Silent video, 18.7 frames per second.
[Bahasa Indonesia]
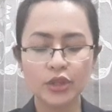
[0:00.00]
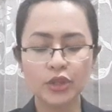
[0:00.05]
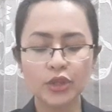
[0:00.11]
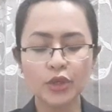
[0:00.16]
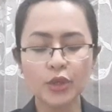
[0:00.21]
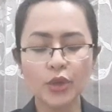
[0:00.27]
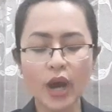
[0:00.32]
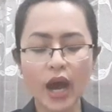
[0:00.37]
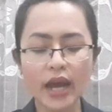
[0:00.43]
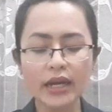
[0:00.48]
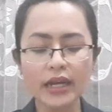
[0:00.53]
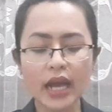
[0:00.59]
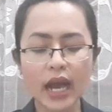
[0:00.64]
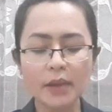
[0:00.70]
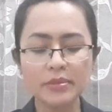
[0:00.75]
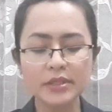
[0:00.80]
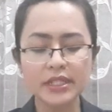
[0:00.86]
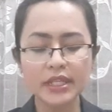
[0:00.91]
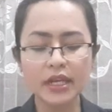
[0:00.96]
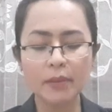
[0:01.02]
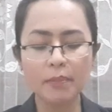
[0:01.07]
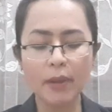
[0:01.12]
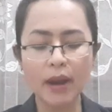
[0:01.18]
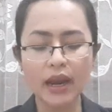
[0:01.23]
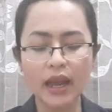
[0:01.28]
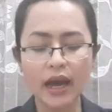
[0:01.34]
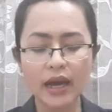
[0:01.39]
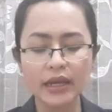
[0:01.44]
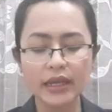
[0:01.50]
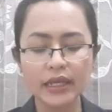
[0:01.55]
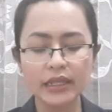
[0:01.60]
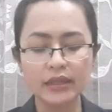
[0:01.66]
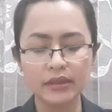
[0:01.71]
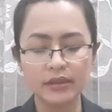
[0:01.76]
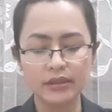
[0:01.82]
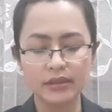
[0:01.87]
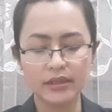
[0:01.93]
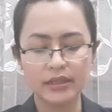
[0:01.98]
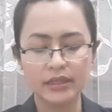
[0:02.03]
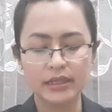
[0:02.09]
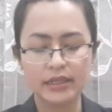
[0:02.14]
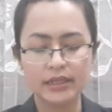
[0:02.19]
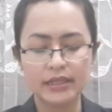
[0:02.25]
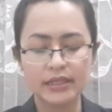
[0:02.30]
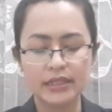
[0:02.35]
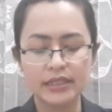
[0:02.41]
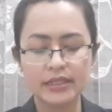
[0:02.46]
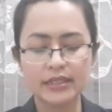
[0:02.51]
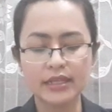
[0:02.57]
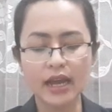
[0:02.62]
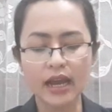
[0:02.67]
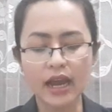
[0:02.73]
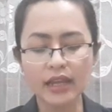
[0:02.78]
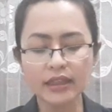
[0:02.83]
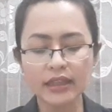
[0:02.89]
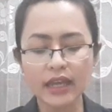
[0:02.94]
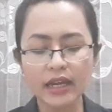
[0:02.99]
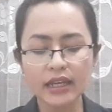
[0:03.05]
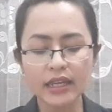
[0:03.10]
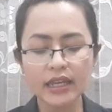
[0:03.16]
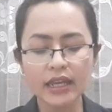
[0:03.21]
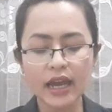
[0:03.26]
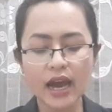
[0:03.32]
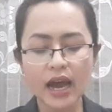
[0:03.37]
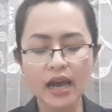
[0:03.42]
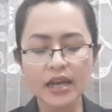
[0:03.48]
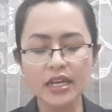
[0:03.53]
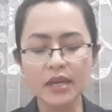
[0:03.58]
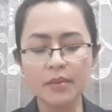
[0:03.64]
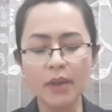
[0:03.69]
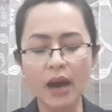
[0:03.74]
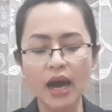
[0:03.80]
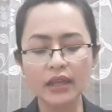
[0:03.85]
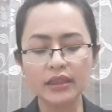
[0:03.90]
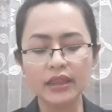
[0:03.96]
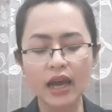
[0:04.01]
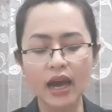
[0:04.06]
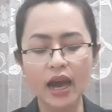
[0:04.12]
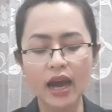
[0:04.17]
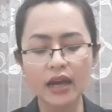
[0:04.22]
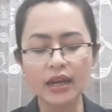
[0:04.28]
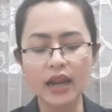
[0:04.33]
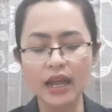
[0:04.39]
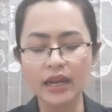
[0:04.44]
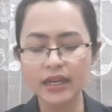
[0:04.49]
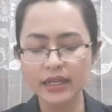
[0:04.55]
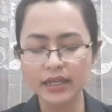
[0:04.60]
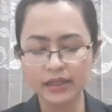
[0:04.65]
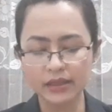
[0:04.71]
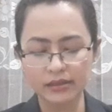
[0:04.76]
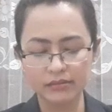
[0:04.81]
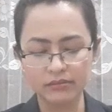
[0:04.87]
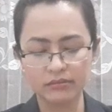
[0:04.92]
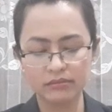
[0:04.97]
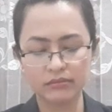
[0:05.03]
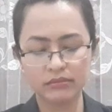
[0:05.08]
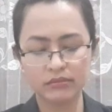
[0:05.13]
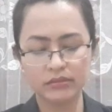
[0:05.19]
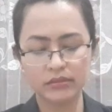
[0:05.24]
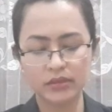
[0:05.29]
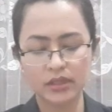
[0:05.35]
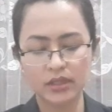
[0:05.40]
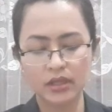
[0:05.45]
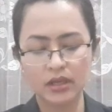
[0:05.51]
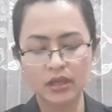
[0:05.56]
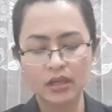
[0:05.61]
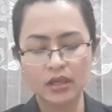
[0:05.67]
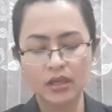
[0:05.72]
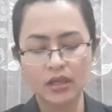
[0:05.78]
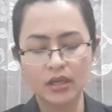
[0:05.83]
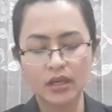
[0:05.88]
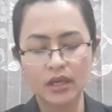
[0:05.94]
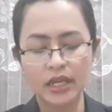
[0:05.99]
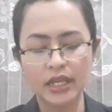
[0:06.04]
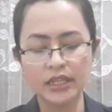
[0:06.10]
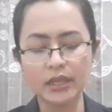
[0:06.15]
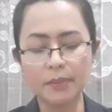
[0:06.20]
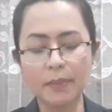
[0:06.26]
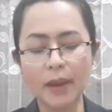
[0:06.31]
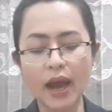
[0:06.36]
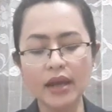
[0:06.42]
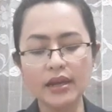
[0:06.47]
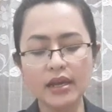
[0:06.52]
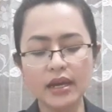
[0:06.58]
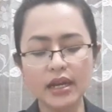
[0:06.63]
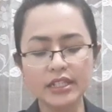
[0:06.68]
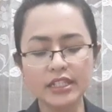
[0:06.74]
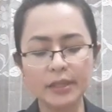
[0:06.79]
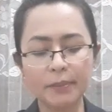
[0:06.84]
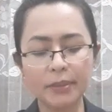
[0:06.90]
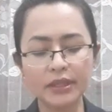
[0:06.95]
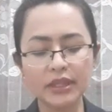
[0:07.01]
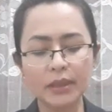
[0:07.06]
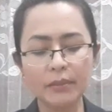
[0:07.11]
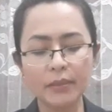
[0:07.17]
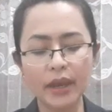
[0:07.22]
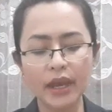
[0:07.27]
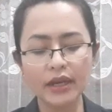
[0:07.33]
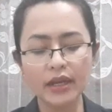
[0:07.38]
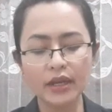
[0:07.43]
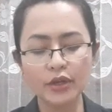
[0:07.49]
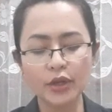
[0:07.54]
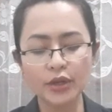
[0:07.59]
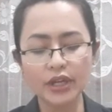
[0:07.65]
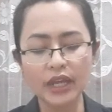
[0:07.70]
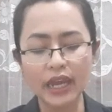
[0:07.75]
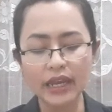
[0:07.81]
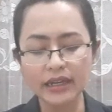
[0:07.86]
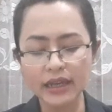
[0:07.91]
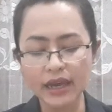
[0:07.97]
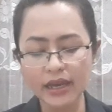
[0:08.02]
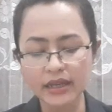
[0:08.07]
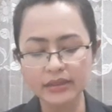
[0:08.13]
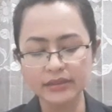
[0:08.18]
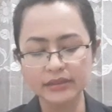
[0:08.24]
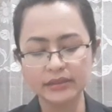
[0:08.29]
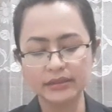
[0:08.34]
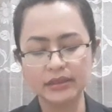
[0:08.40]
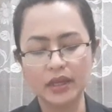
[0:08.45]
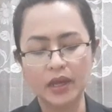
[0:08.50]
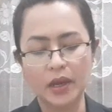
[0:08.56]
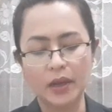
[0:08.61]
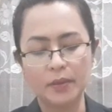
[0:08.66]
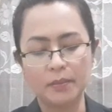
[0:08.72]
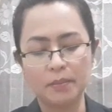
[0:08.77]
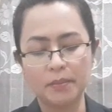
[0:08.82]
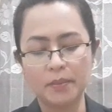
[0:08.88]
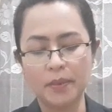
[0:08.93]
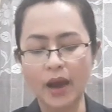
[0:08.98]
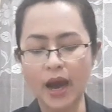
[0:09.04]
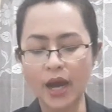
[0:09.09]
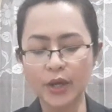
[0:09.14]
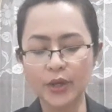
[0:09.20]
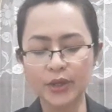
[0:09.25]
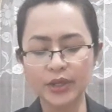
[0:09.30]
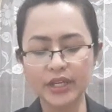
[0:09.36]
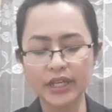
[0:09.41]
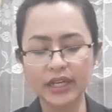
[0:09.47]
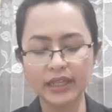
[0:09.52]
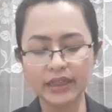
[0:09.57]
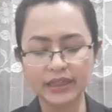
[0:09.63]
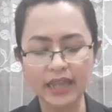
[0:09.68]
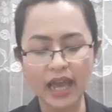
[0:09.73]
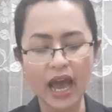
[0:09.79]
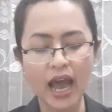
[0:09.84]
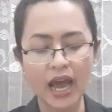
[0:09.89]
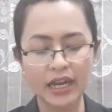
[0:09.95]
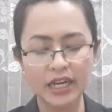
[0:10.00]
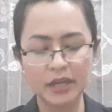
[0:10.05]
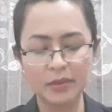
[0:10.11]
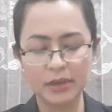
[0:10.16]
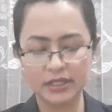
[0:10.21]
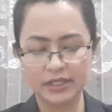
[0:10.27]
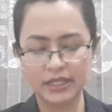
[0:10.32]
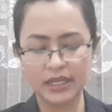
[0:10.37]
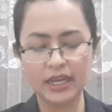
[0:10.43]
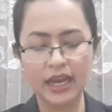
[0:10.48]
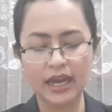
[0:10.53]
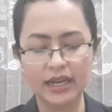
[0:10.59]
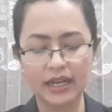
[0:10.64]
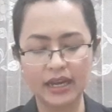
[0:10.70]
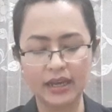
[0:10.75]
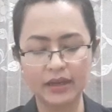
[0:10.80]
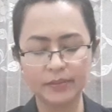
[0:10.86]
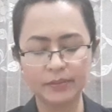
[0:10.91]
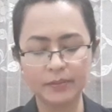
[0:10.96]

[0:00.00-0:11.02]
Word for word: Tuhan kapsi sinapa langit Sakatan ia di bata lalit kita panah rasi doni donienda. Pago dengan tahan ita ingana.